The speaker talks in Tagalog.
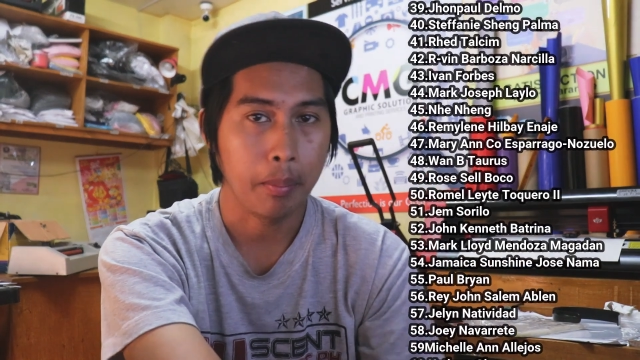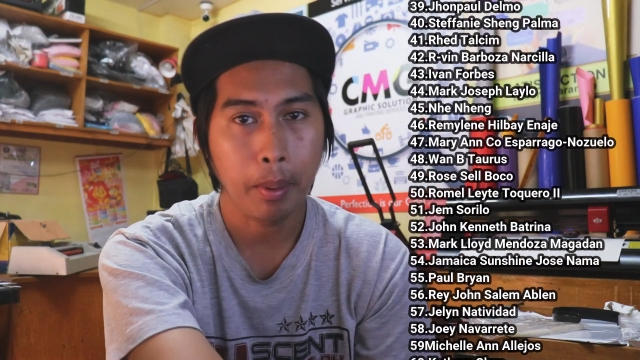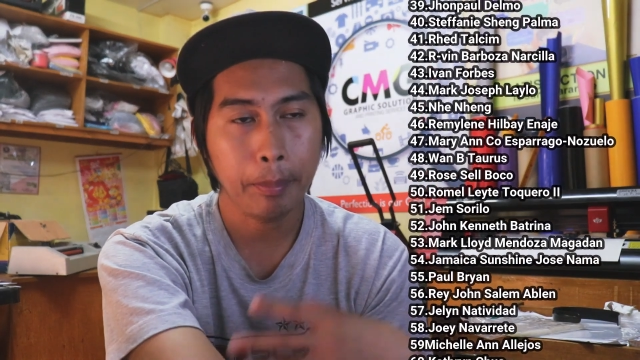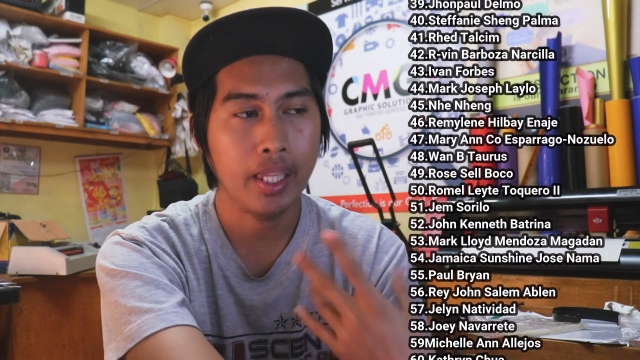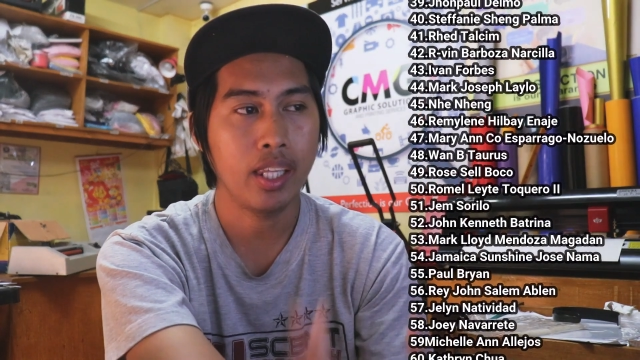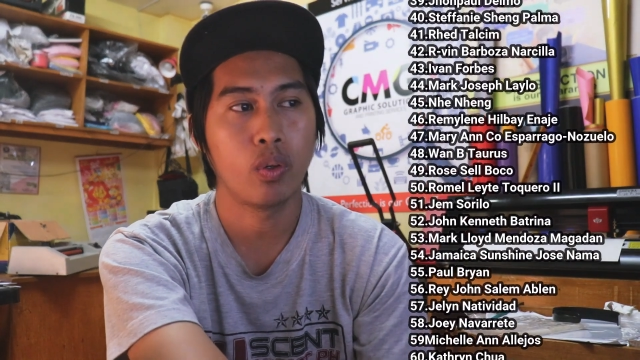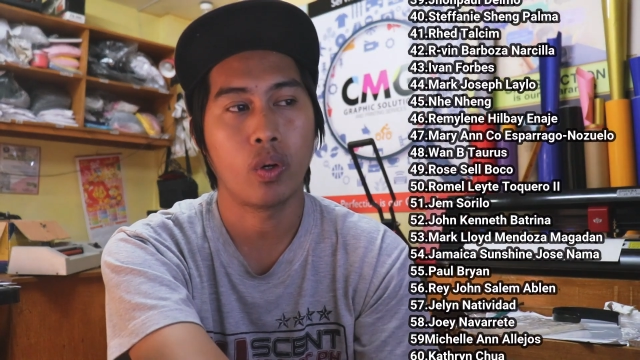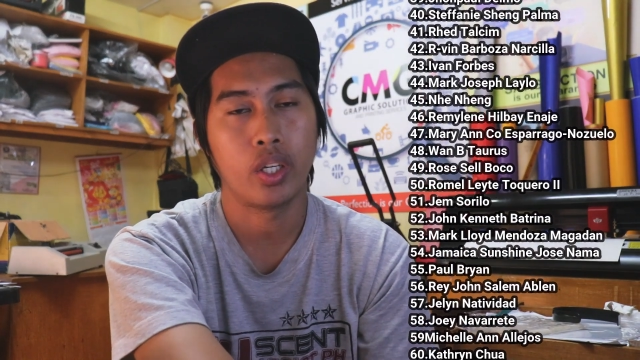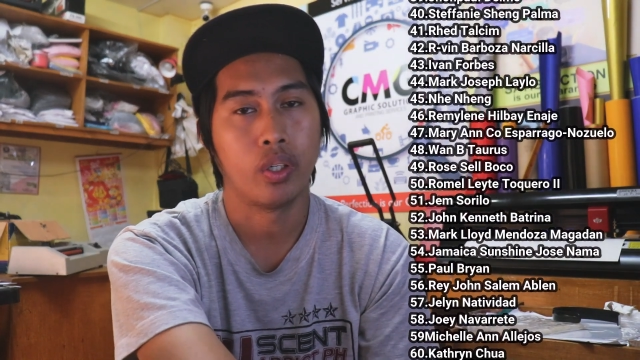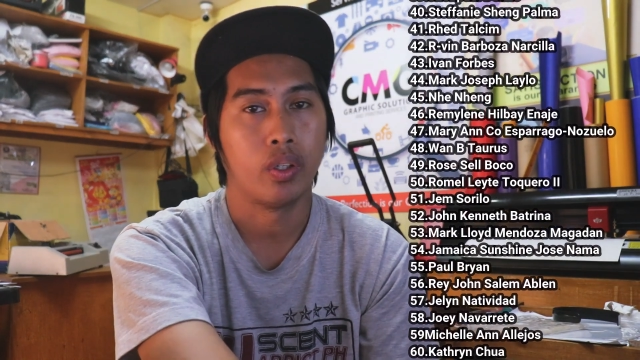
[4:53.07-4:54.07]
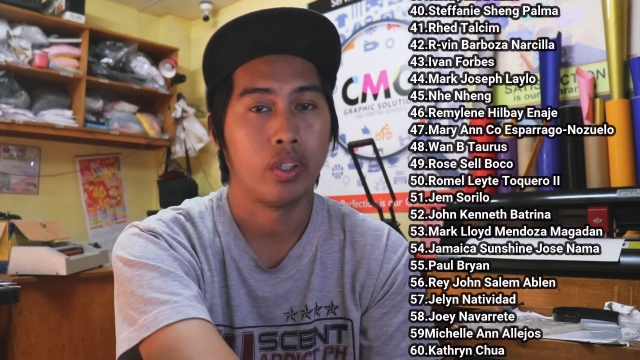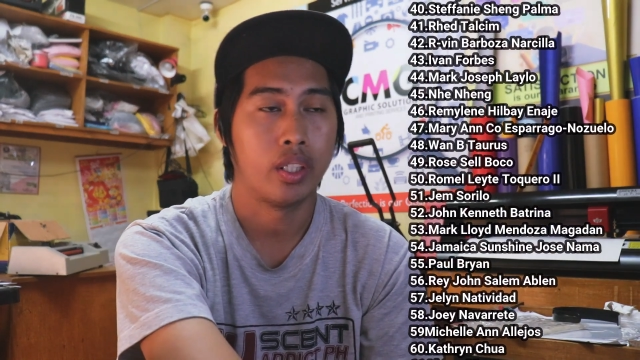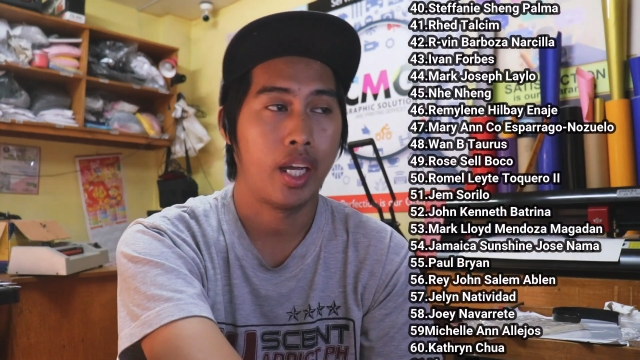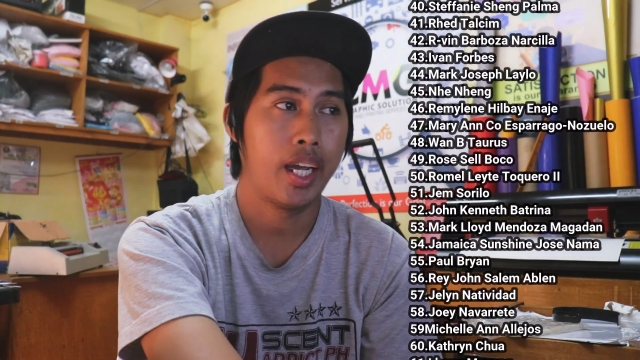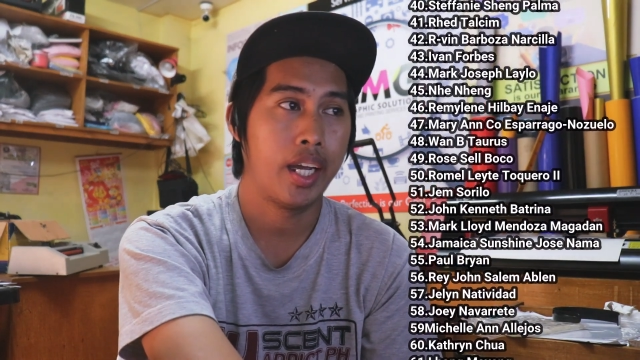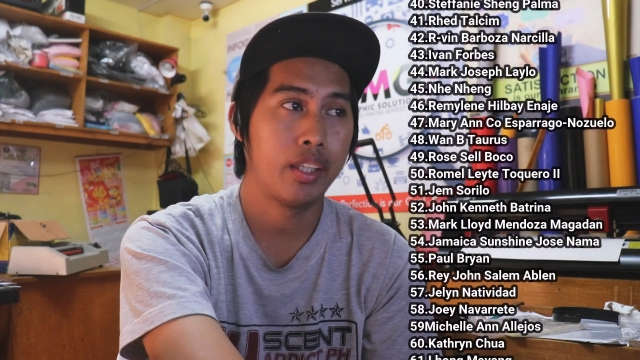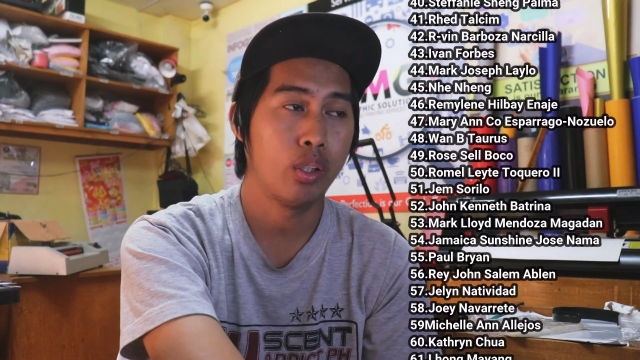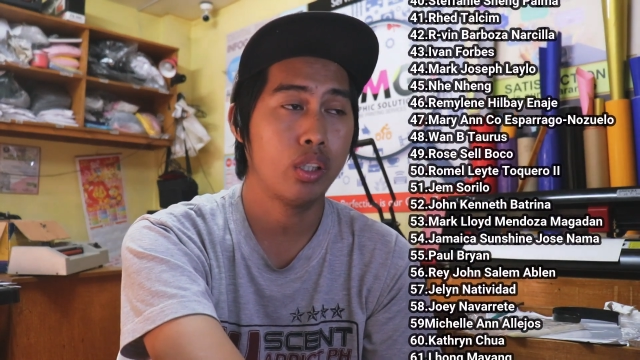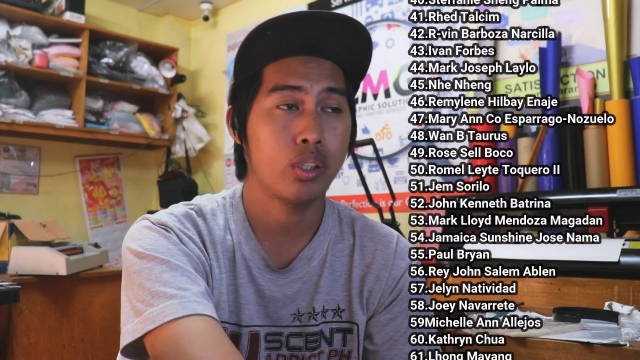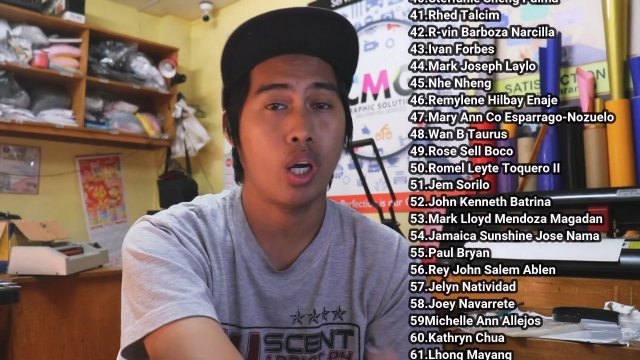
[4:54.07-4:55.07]
mapili ko kayo and
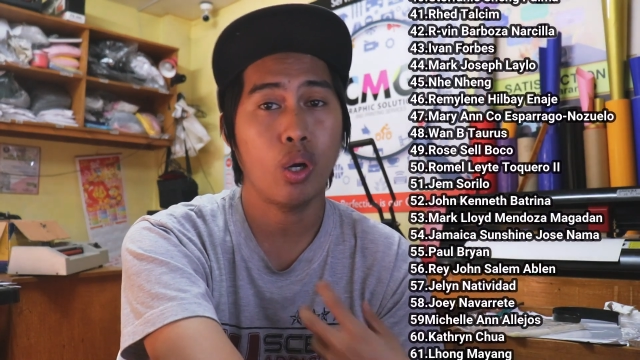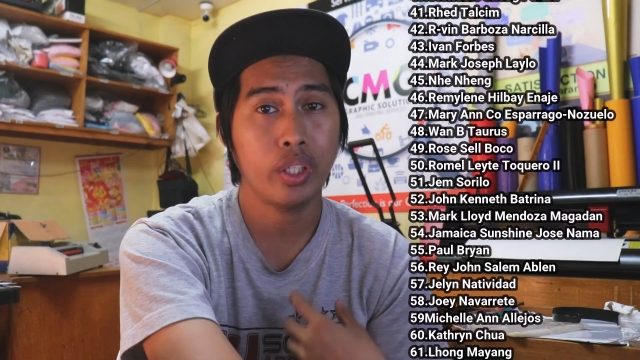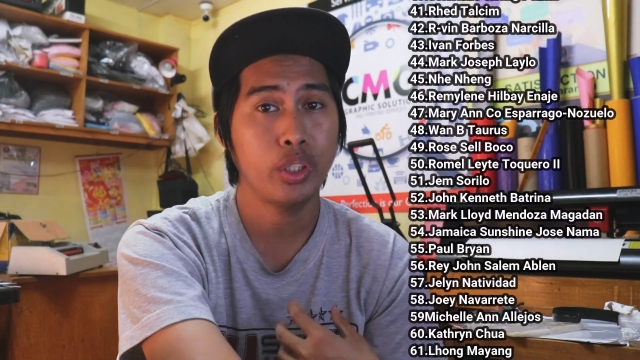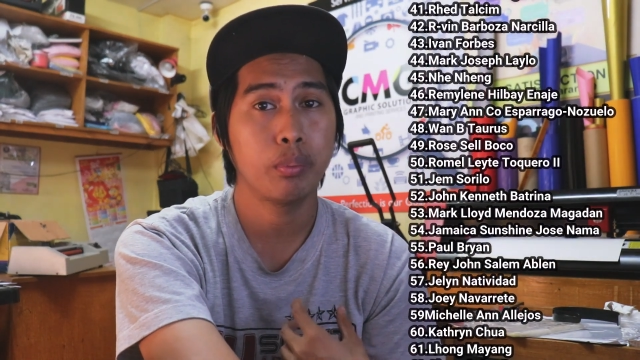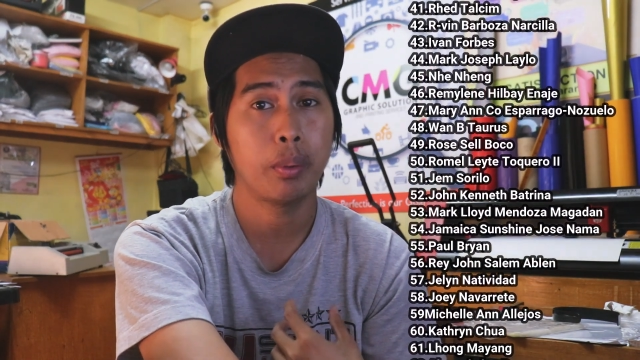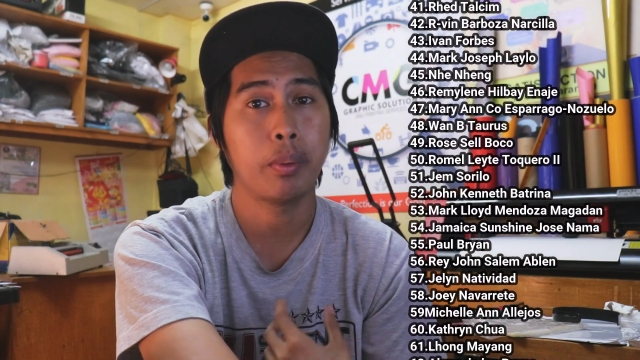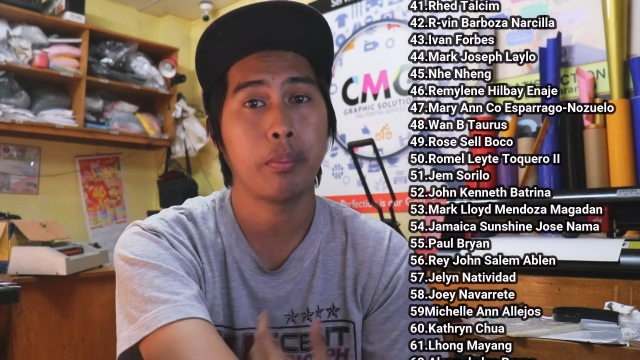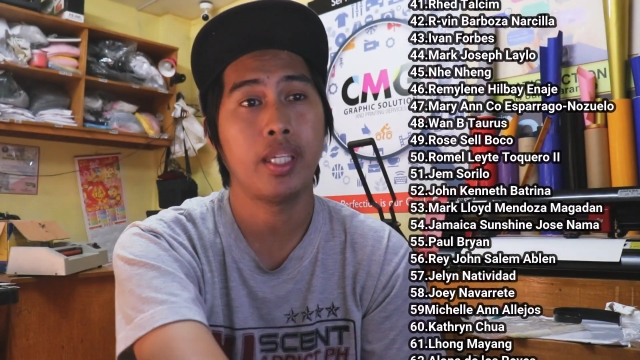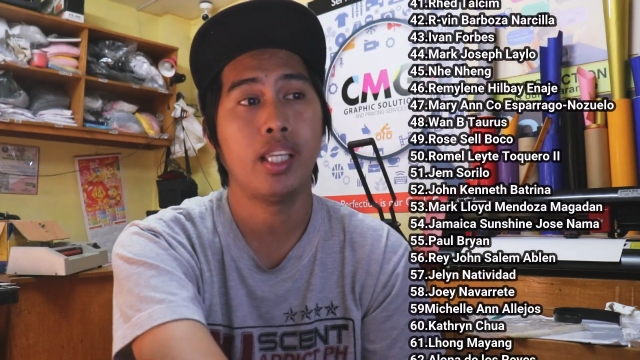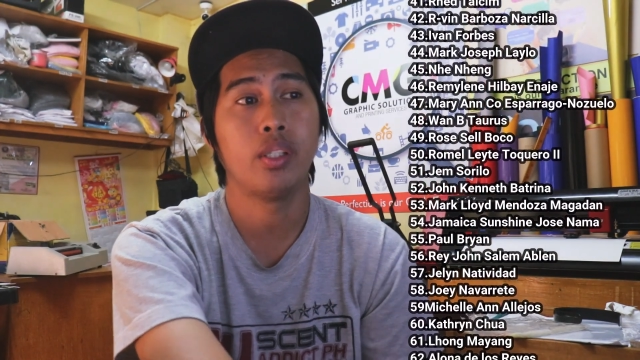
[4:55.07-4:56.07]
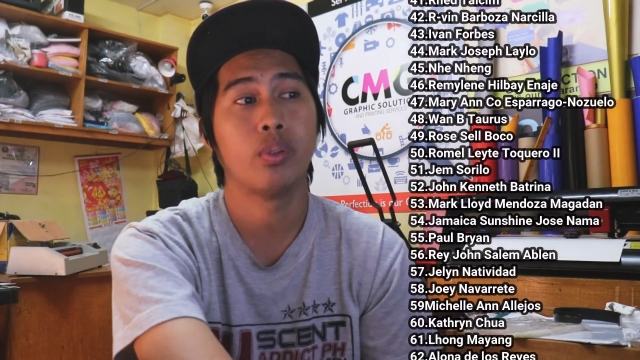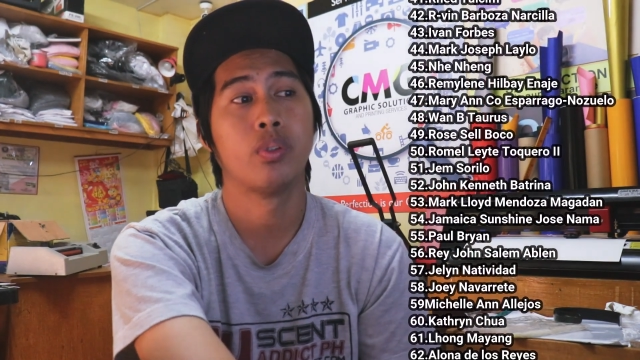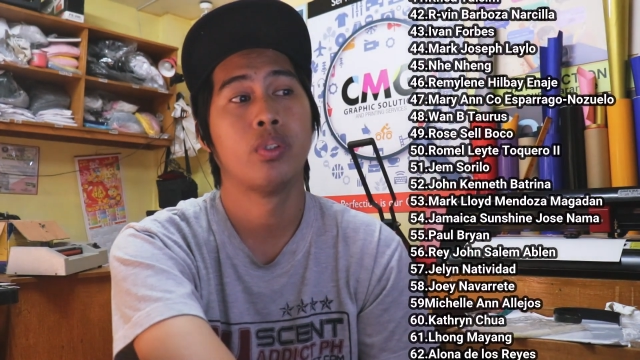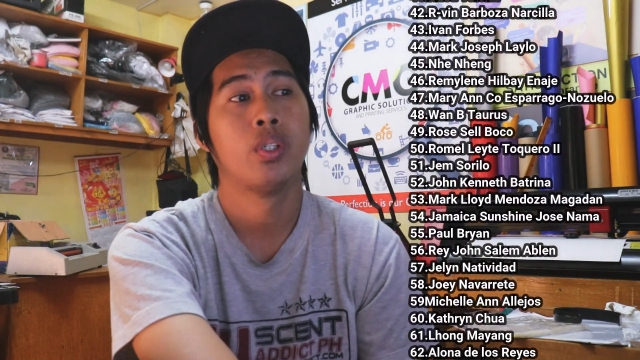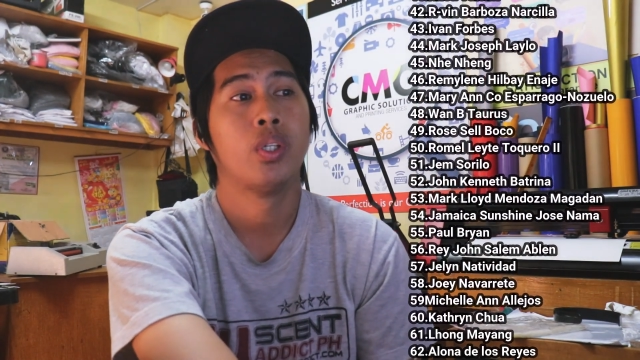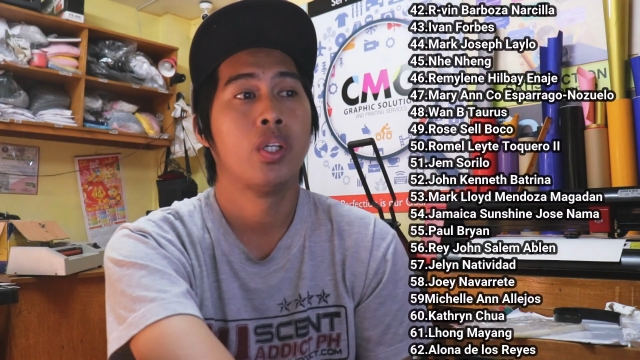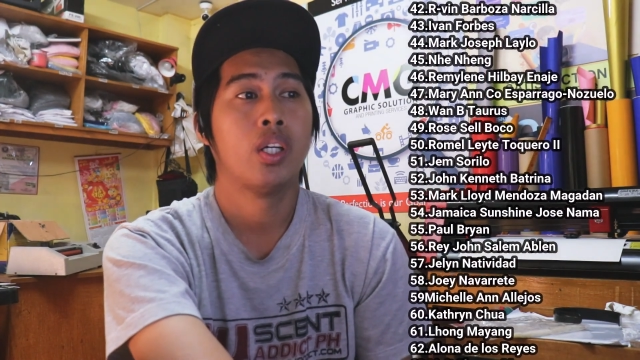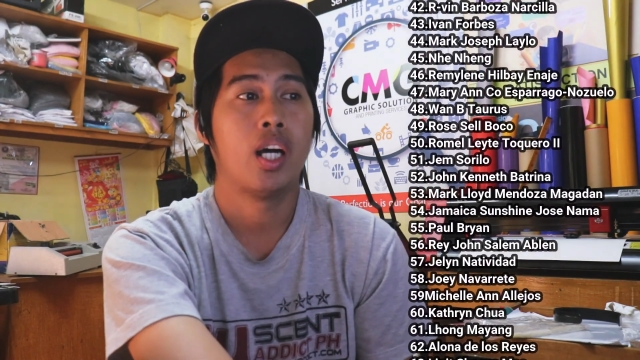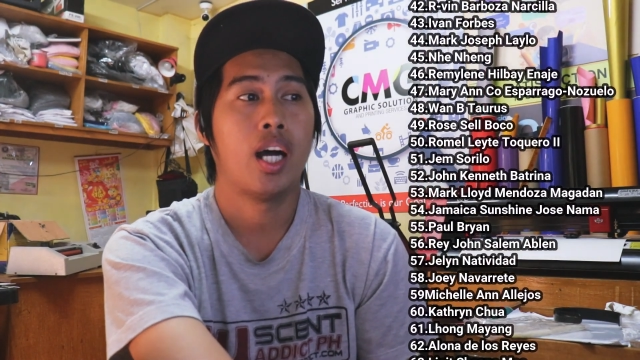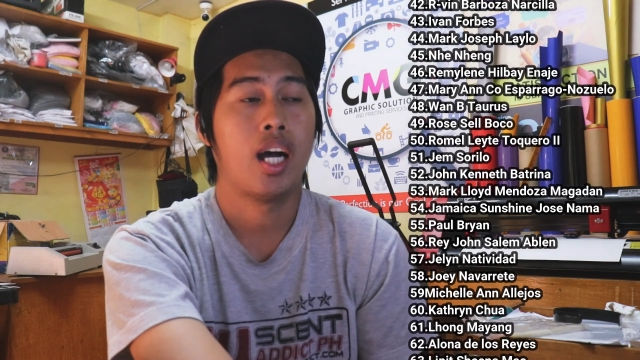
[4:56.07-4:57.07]
also ako rin yung mamimili nung
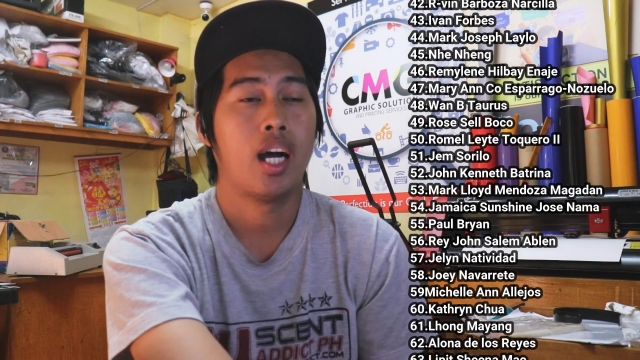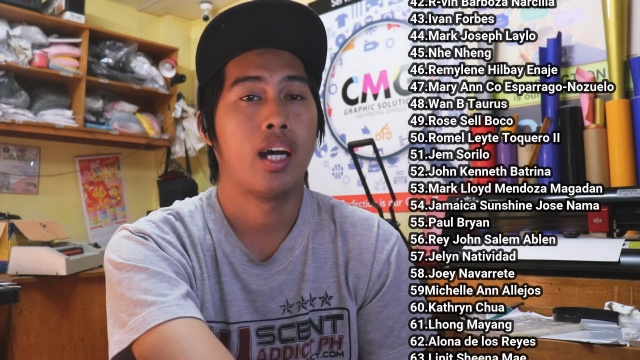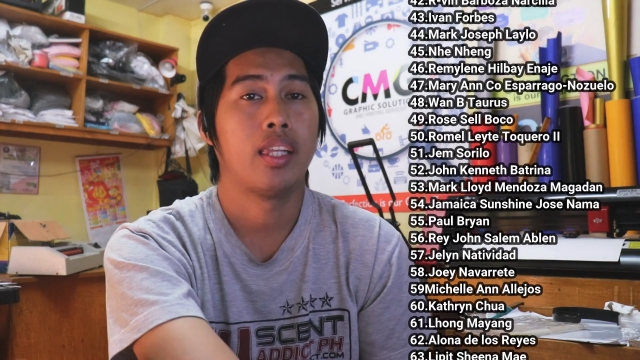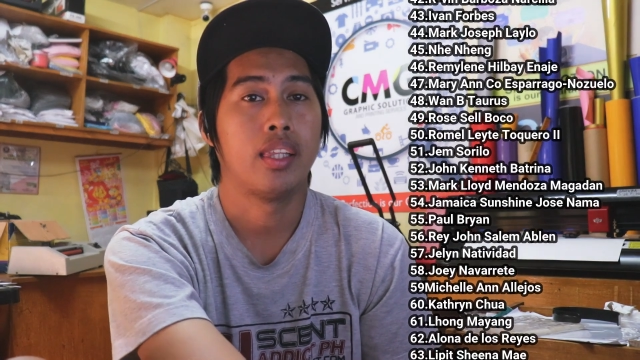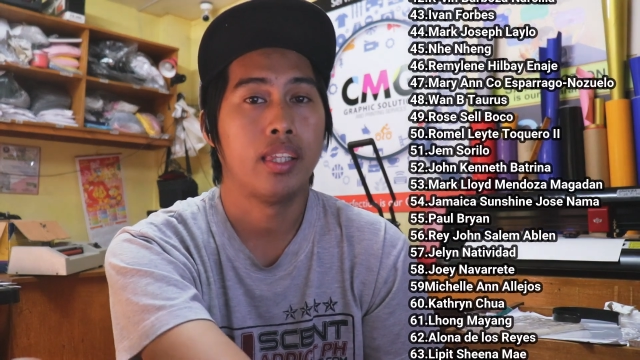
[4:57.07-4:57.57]
uh,